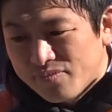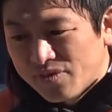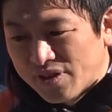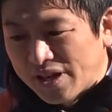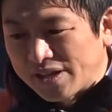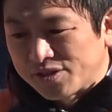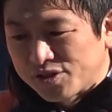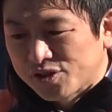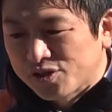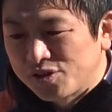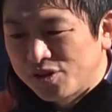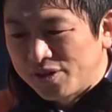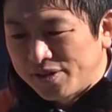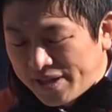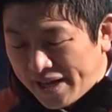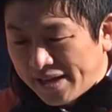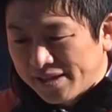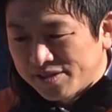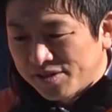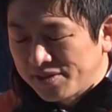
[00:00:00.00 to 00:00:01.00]
で作る
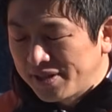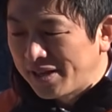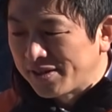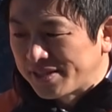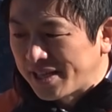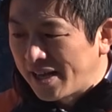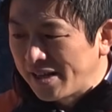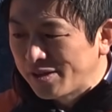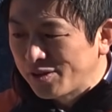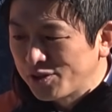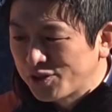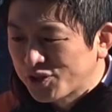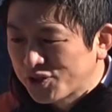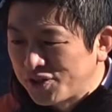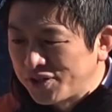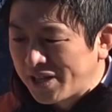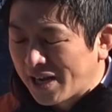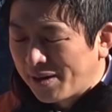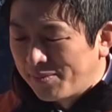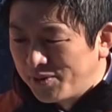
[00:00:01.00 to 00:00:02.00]
ね、そんなの政党を
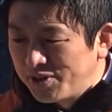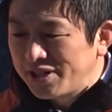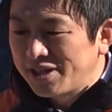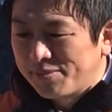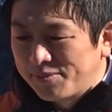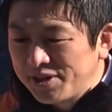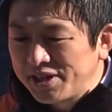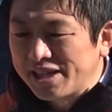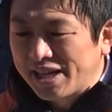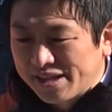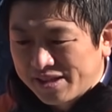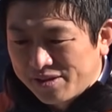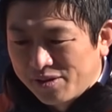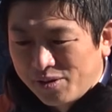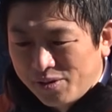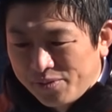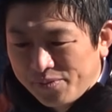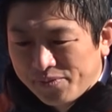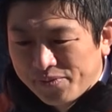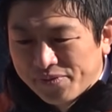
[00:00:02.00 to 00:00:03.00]
作るのが無理だ無理だ
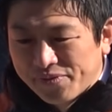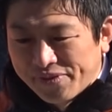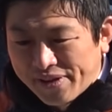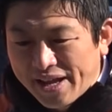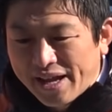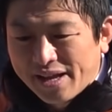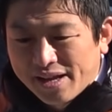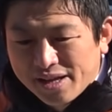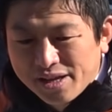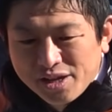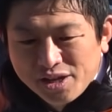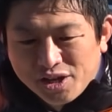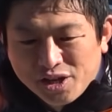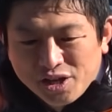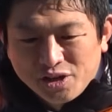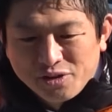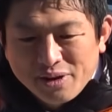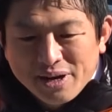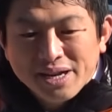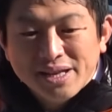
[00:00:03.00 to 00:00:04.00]
とね
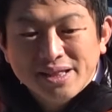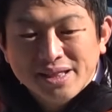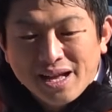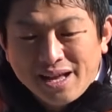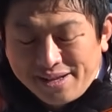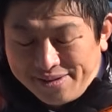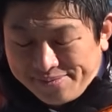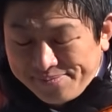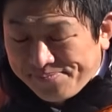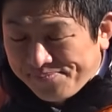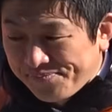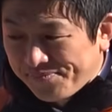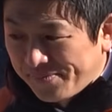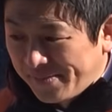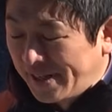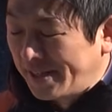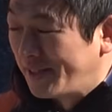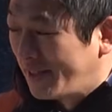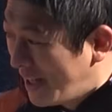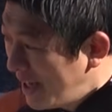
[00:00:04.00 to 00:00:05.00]
言われた
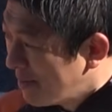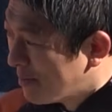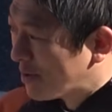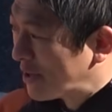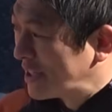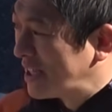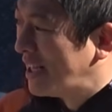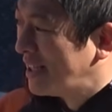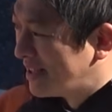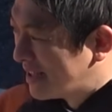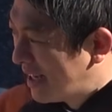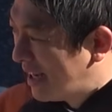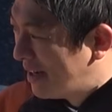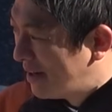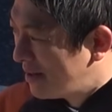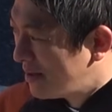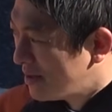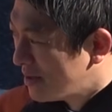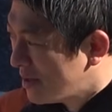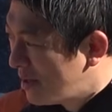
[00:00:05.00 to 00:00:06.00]
んですね、僕は
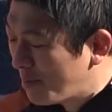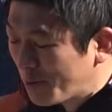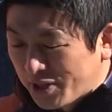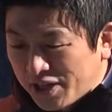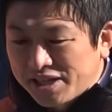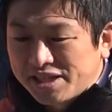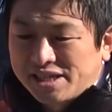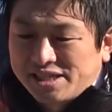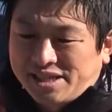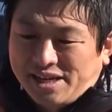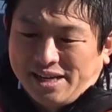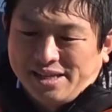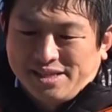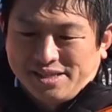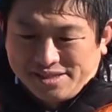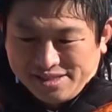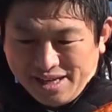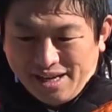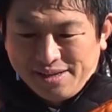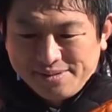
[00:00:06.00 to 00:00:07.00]
散々。でもできたじゃない
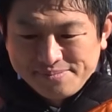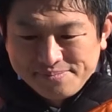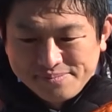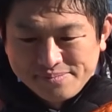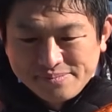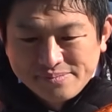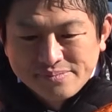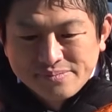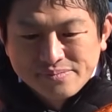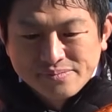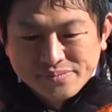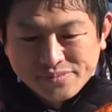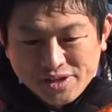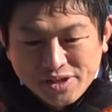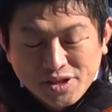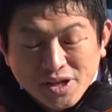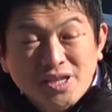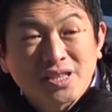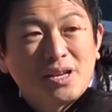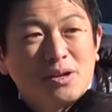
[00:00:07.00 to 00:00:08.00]
ですか。
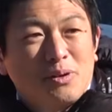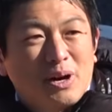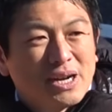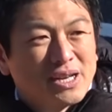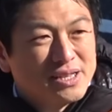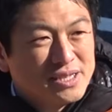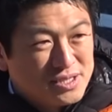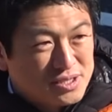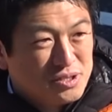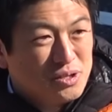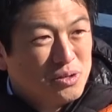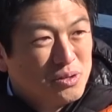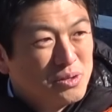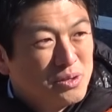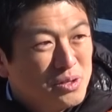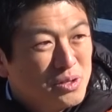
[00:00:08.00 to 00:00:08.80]
で、できてるわけですよ、